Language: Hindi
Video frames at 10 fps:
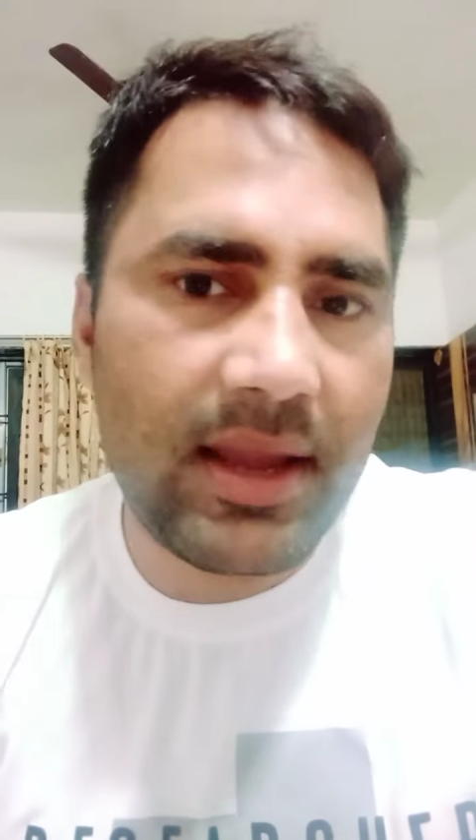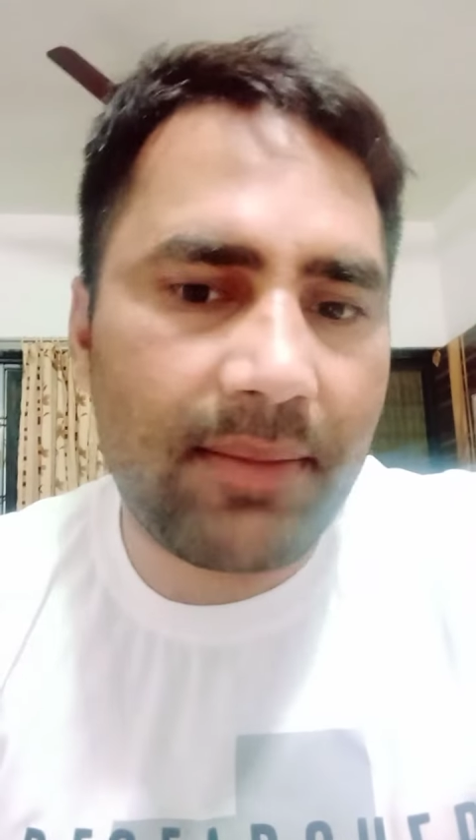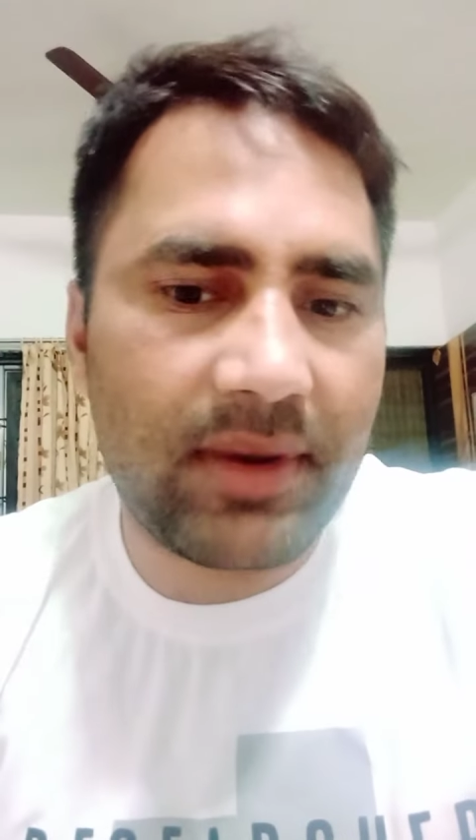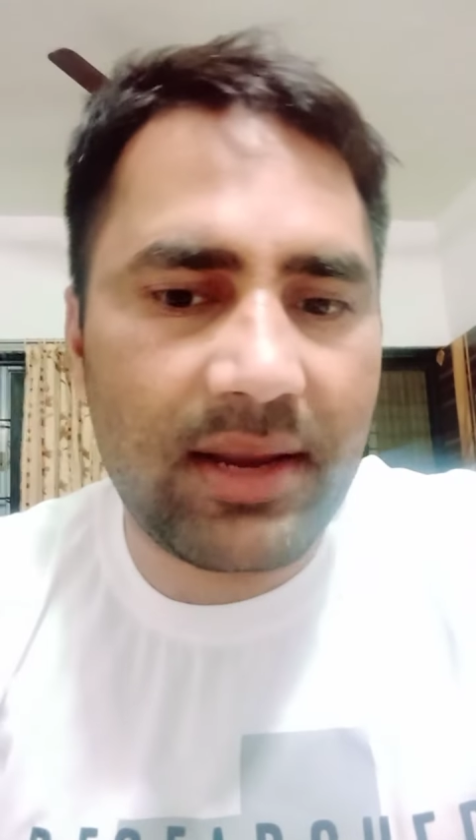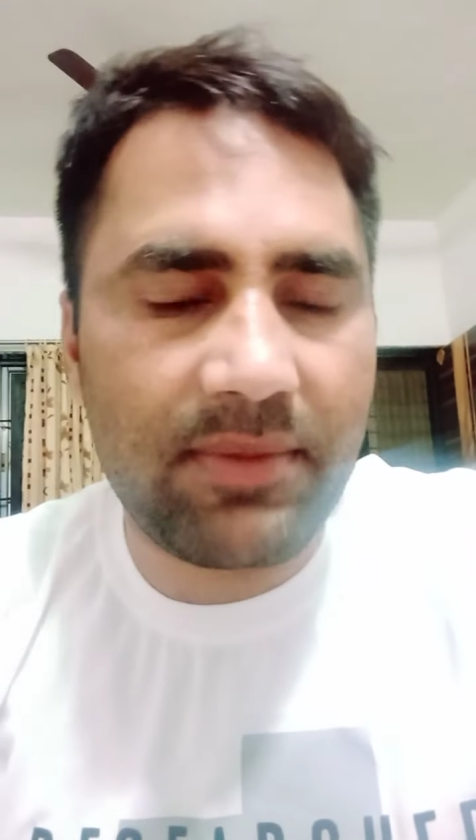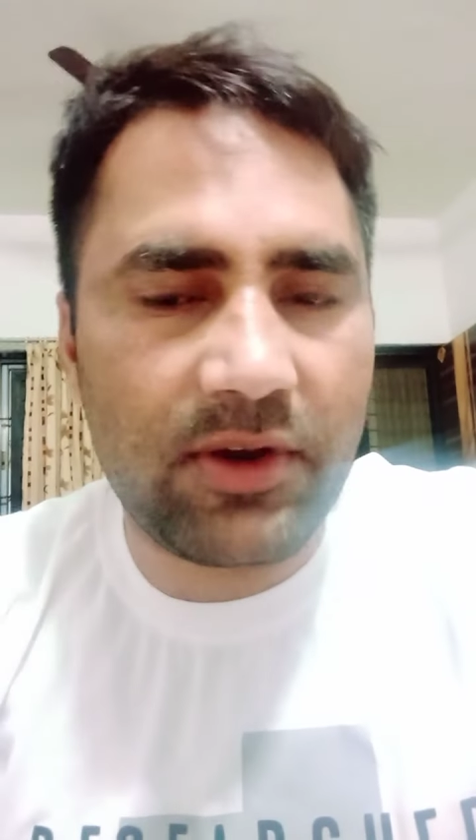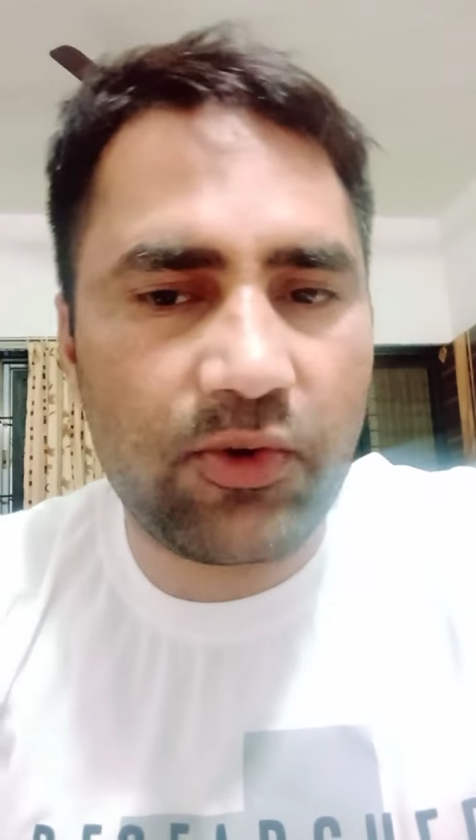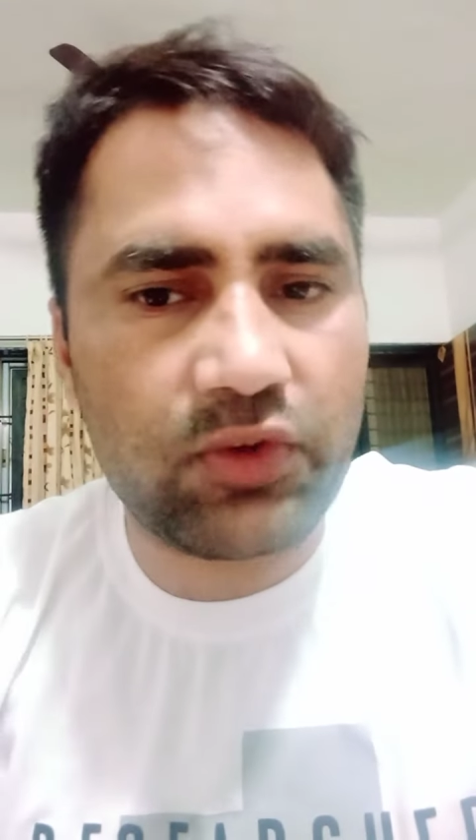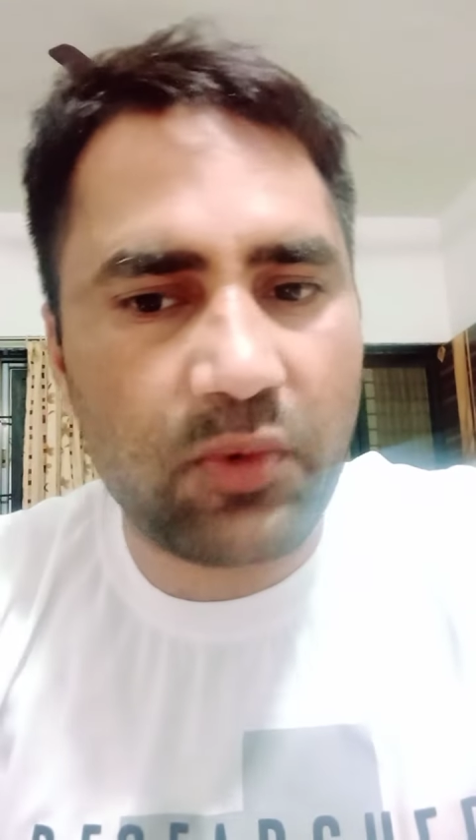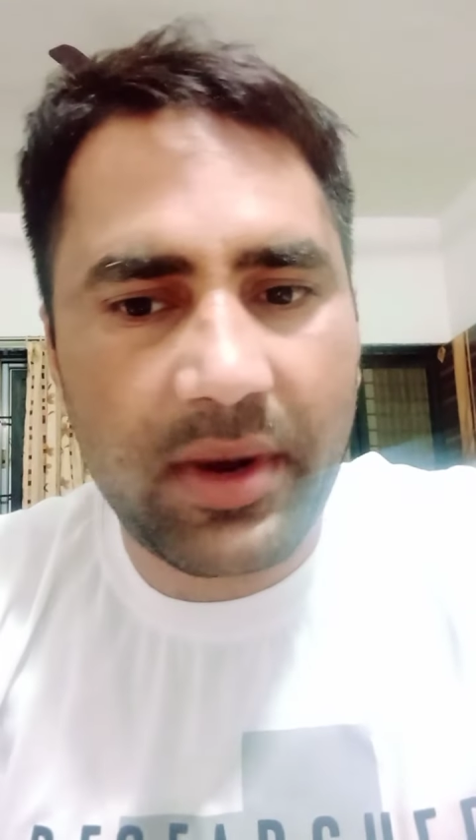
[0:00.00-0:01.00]
मैं आपके लिए
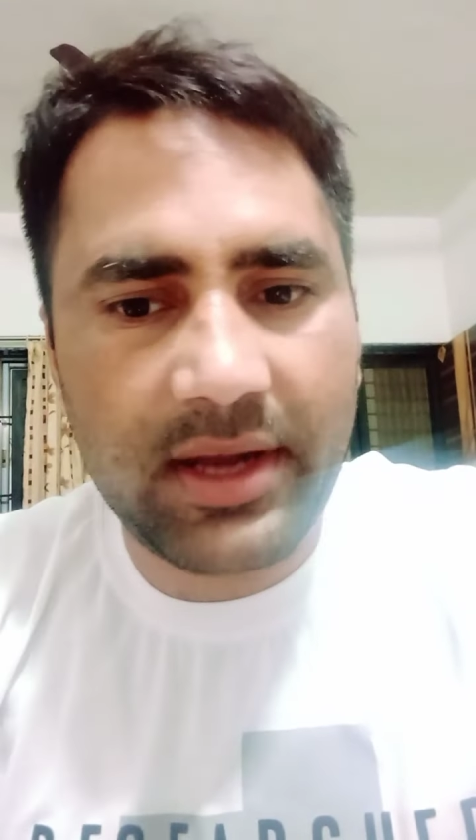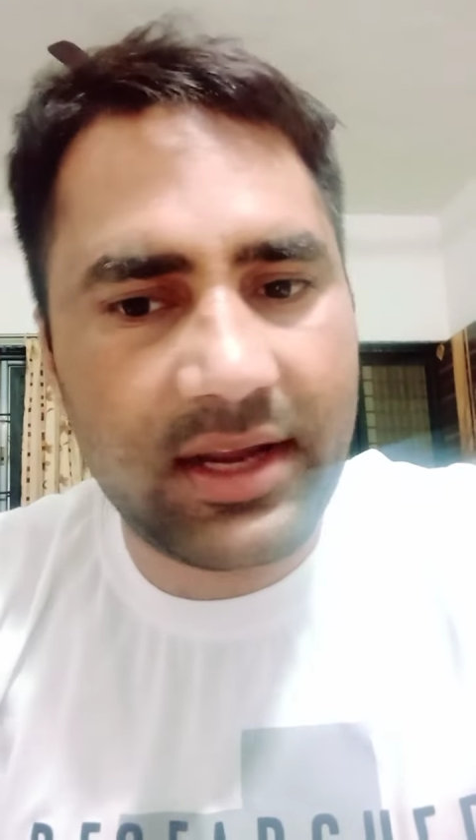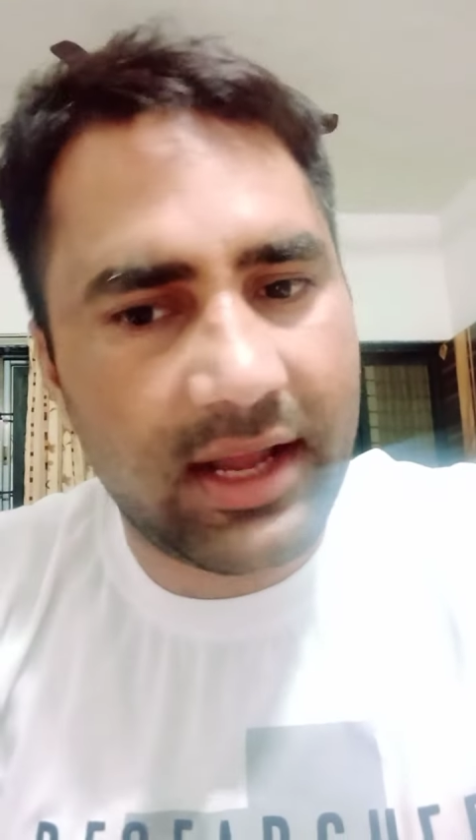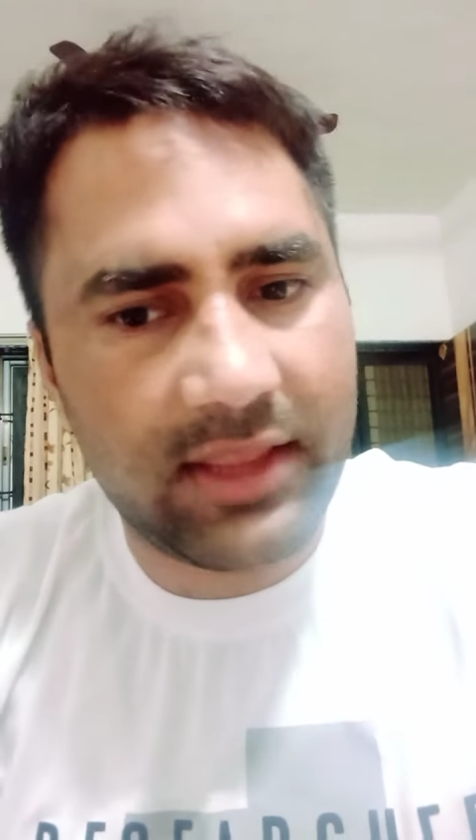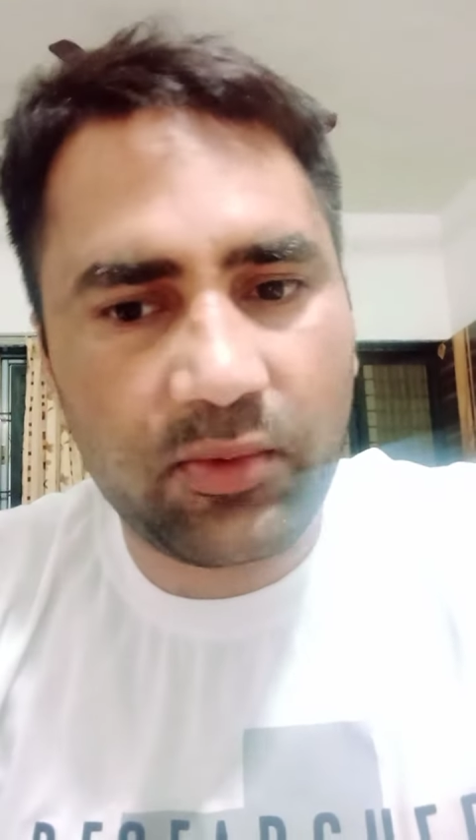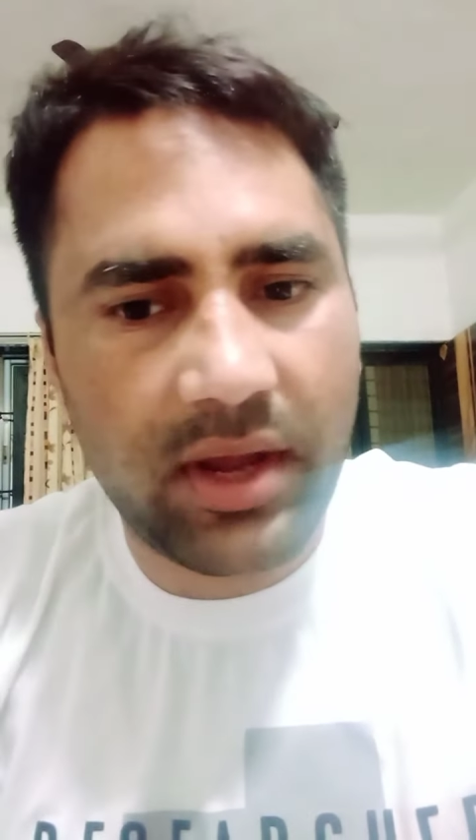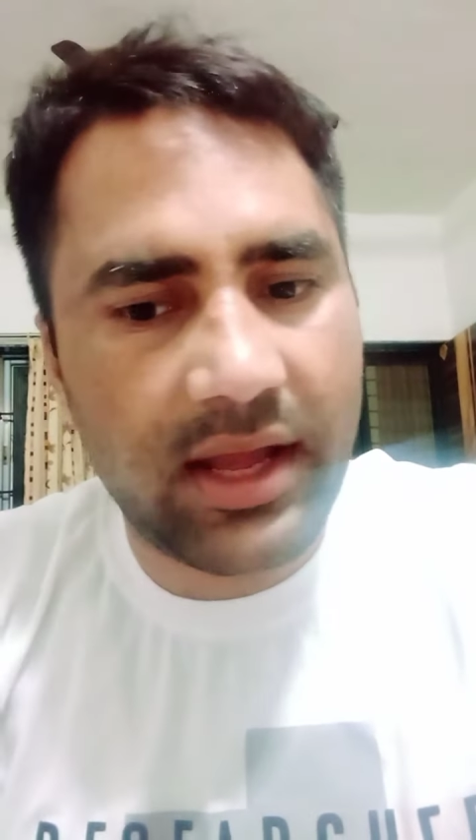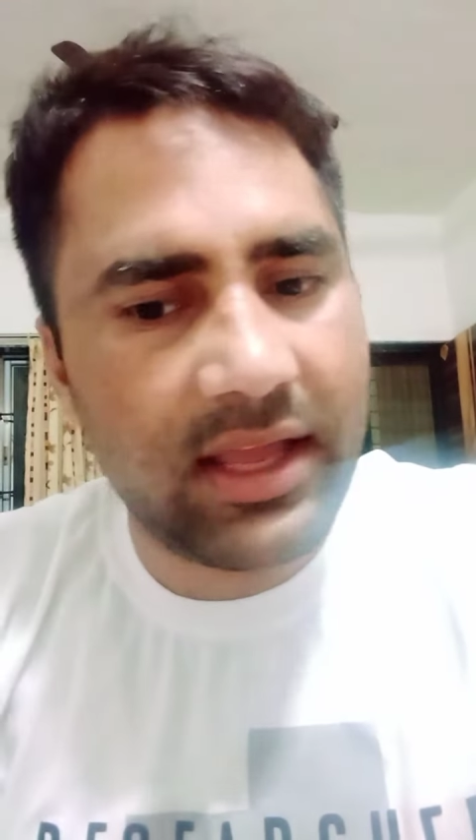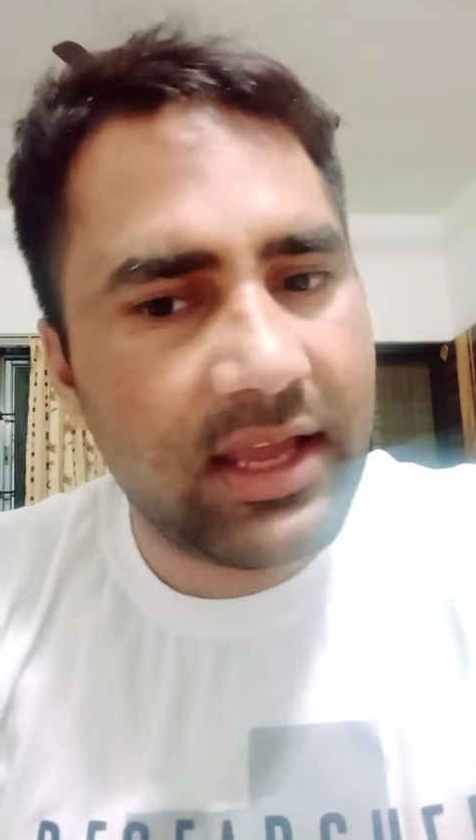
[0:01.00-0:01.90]
वीडियोस प्रोवाइड करा दूँगा